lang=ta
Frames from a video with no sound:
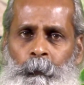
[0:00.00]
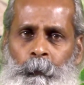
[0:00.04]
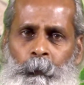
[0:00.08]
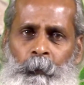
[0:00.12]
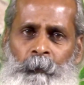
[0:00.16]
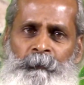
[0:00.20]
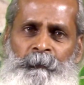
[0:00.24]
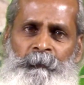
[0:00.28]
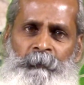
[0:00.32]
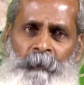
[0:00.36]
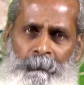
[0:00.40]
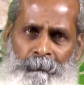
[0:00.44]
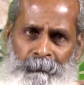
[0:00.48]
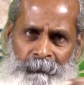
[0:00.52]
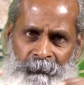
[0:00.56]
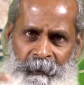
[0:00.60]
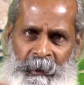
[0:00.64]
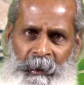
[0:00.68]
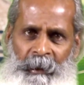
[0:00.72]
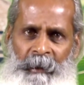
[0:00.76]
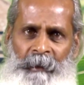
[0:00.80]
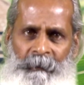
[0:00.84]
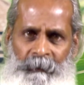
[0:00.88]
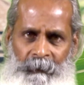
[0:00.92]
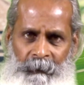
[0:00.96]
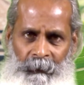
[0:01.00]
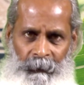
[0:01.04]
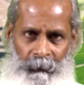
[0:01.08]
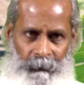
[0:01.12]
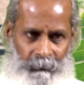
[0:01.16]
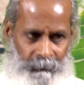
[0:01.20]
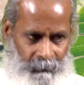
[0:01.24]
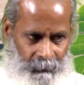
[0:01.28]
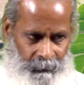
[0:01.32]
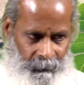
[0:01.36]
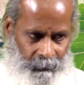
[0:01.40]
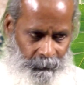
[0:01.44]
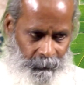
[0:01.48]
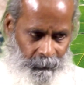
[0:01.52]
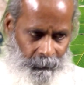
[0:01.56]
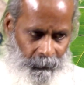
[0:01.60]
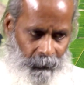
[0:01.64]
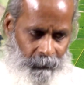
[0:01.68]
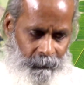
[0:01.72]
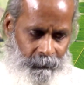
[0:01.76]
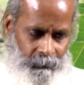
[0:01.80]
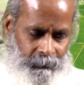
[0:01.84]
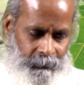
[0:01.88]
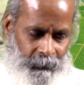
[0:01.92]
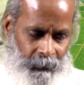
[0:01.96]
கொஞ்சம் தேன் கலந்து
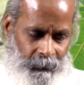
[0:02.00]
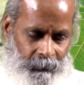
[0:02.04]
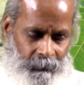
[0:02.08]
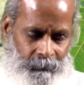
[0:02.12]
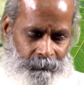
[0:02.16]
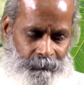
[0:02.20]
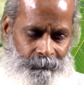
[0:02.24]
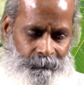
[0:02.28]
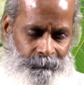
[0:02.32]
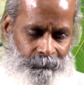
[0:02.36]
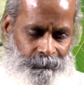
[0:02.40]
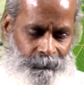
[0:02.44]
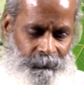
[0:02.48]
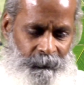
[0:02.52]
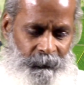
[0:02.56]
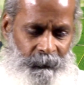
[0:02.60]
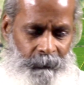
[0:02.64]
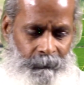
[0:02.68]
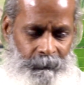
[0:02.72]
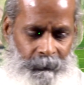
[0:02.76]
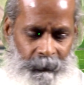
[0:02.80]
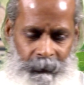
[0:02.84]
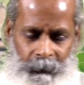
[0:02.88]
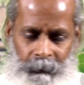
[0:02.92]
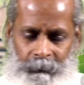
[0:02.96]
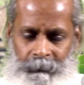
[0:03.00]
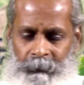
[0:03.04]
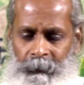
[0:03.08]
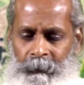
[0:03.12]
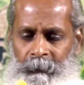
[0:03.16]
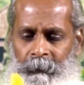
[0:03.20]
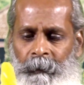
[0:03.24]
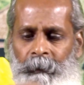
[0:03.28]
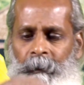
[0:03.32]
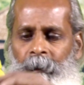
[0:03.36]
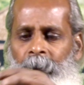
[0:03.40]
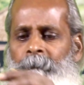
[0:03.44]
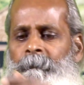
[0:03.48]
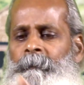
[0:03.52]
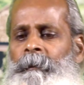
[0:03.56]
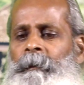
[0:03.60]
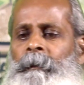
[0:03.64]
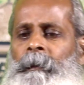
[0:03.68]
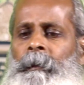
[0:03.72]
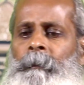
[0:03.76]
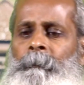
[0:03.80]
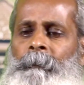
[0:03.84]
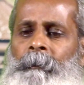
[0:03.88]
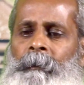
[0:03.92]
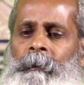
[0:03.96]
இதுதான் தேன் இந்த மாதிரி தேன் எல்லாம்
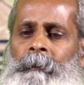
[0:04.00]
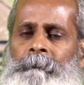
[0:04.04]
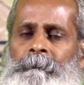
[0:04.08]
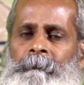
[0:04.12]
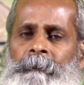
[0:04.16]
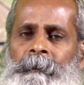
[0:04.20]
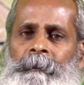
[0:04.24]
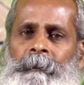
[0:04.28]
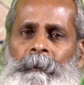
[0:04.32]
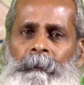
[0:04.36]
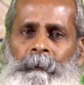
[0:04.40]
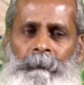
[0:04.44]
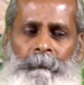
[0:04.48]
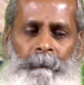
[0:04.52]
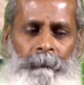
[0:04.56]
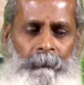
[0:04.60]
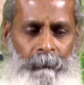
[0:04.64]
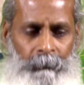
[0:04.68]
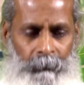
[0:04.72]
எல்லா பக்கம் விற்கிறது